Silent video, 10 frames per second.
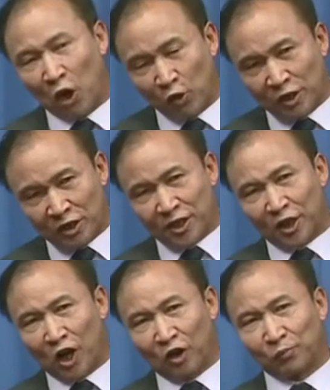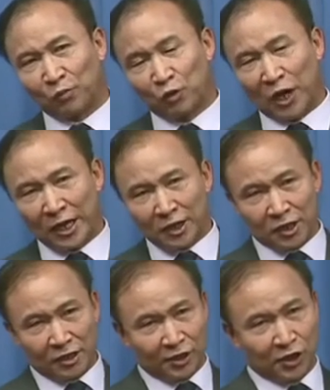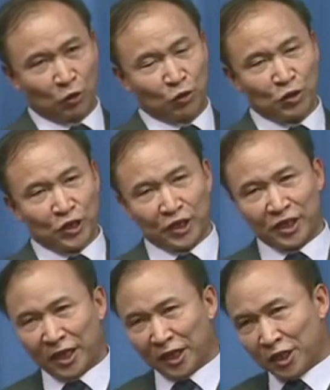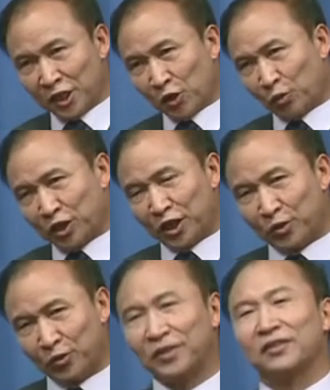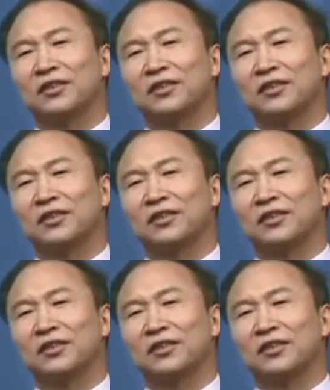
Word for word: 论思考。原来是守距离，现在是有纪律，